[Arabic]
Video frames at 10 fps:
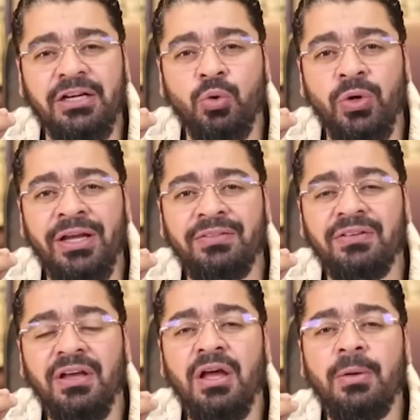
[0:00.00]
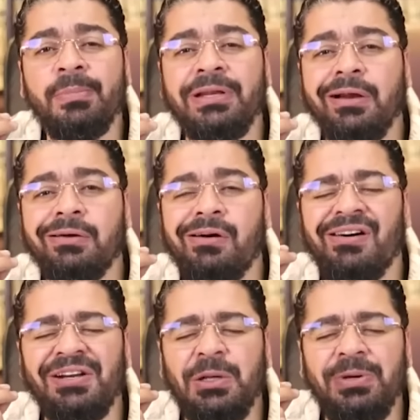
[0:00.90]
الكويت من
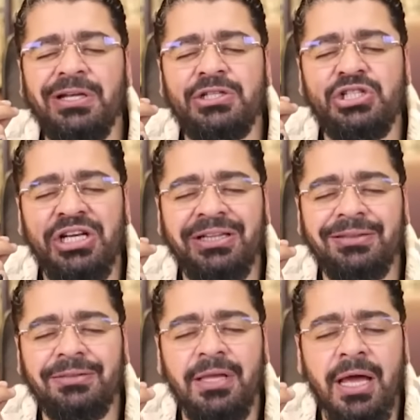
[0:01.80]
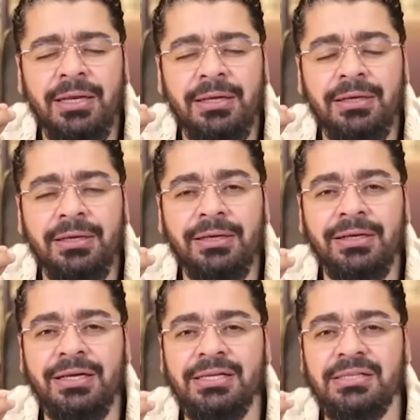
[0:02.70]
القريبين جدا
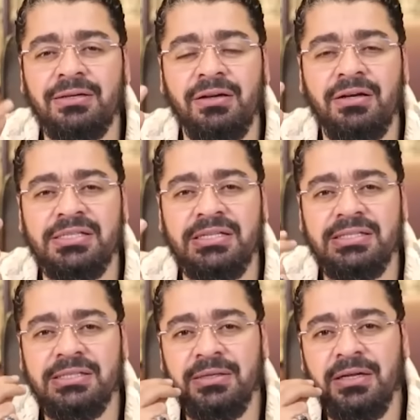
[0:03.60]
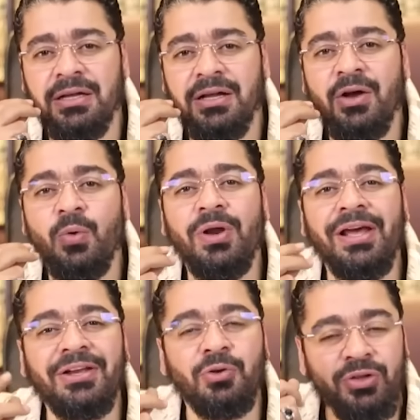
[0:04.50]
لياسر الخصيص
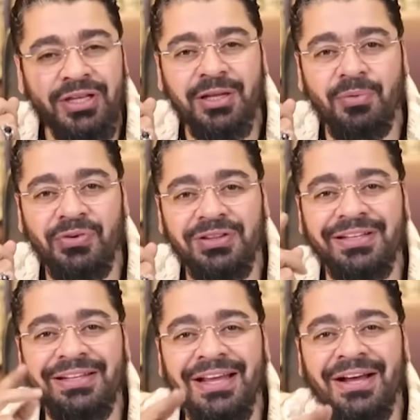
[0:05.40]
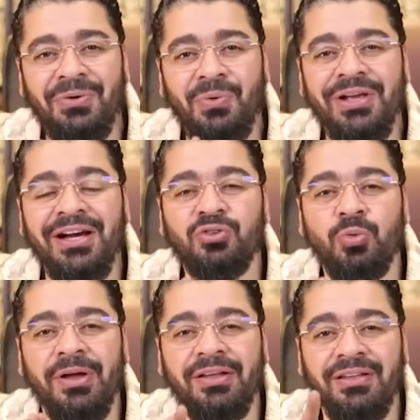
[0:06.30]
ولكنه اهتدى بفضل الله
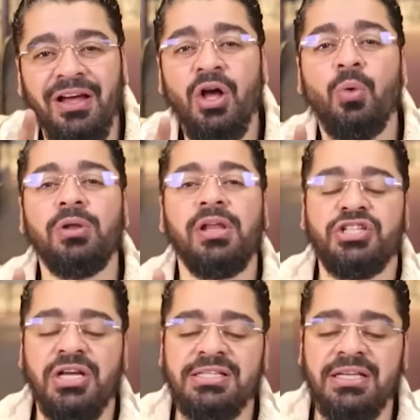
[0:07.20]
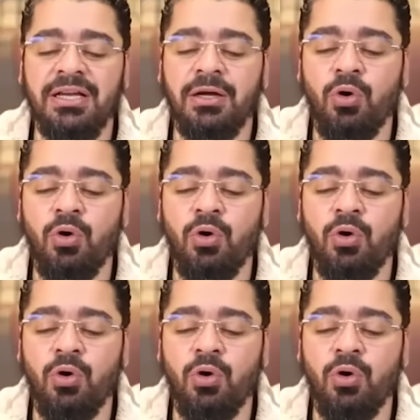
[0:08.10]
ويكتم هذا والله جالس انا